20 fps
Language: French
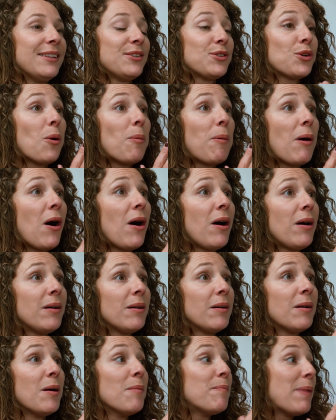Tu comprends
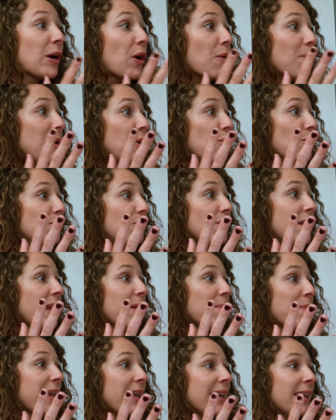Pas comme elle le
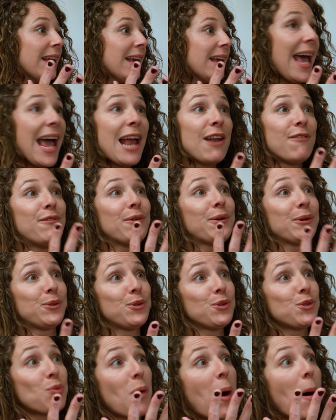voulait, mais elle veut que
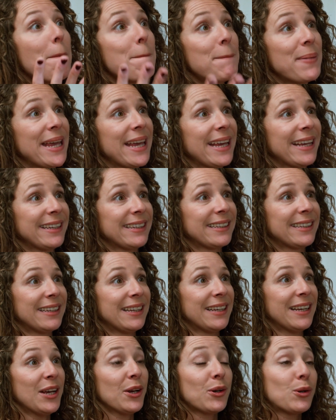tu sois en paix,
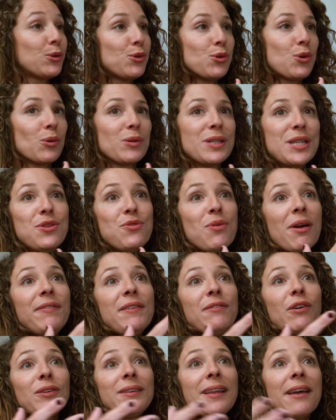que tu continues à
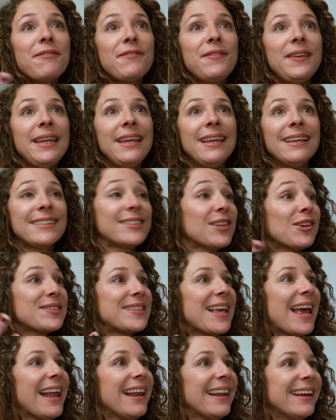vivre ta vie
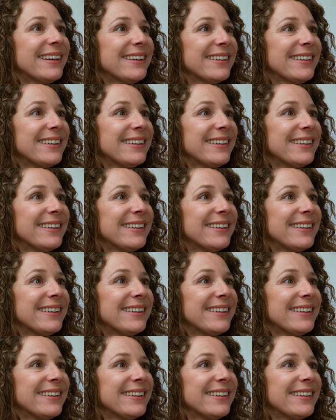sans elle.